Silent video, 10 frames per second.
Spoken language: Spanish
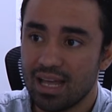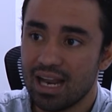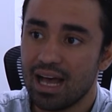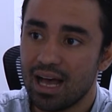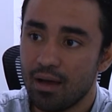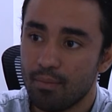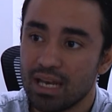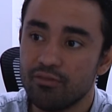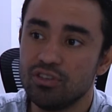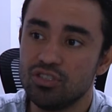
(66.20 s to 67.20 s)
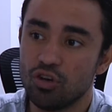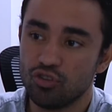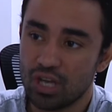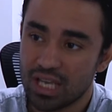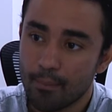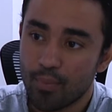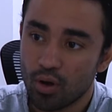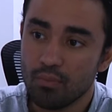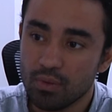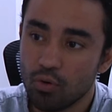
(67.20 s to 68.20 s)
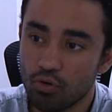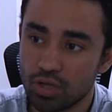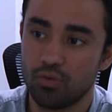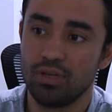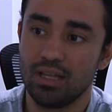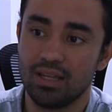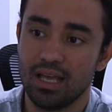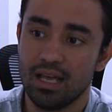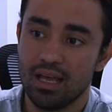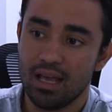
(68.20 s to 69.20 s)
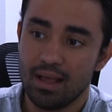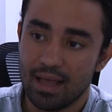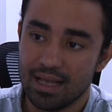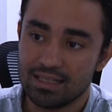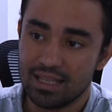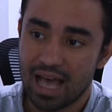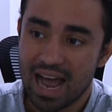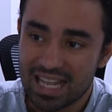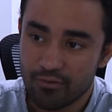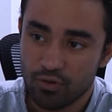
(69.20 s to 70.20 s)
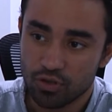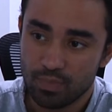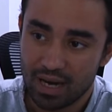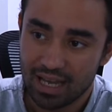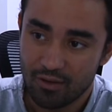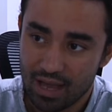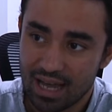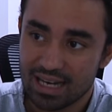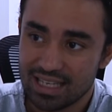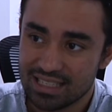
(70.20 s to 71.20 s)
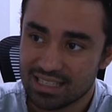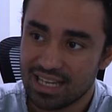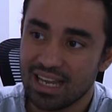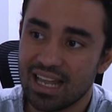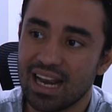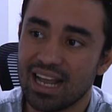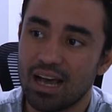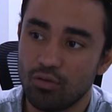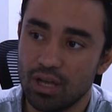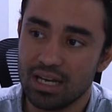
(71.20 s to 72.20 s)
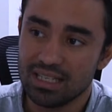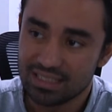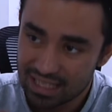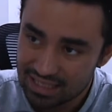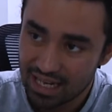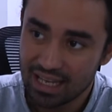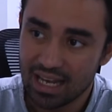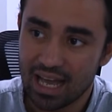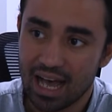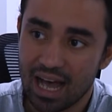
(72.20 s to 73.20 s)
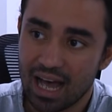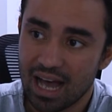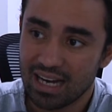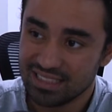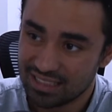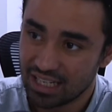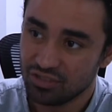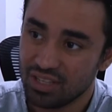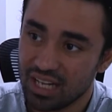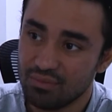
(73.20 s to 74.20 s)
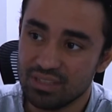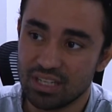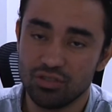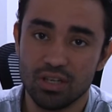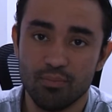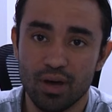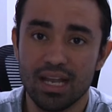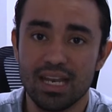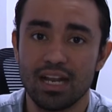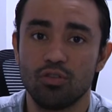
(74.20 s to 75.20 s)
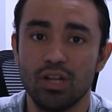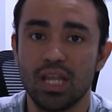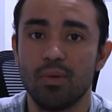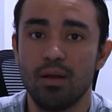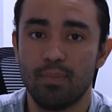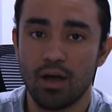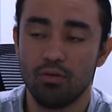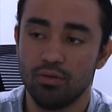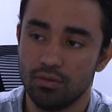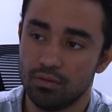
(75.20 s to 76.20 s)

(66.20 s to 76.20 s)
manera beneficiosa y en pro del mismo contribuyente este, alivios para que vengan y se acerquen a recaudar y se acerquen a, a las instalaciones de la administración y puedan generar todo el tema del pago.